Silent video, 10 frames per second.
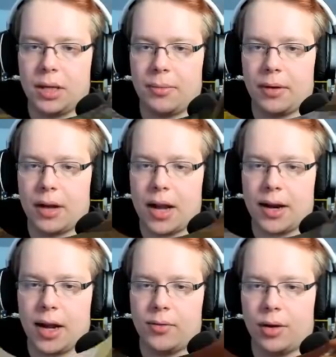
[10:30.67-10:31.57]
Ich habe aber
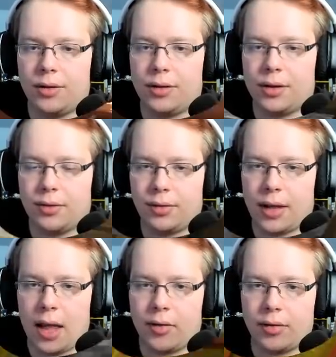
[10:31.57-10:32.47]
keine Ahnung, woran es liegt. Das ist
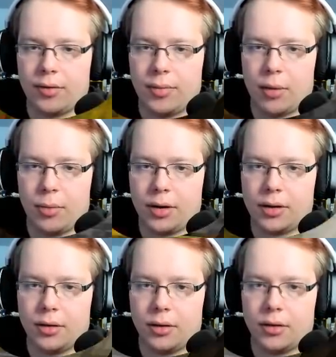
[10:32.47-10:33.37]
irgendwas ist mit der Mod
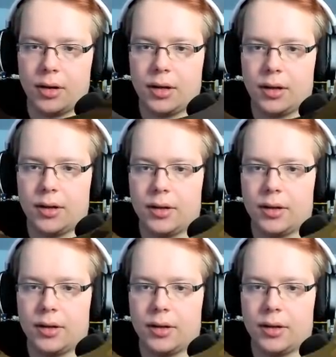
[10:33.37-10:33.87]
nicht in Ordnung. Und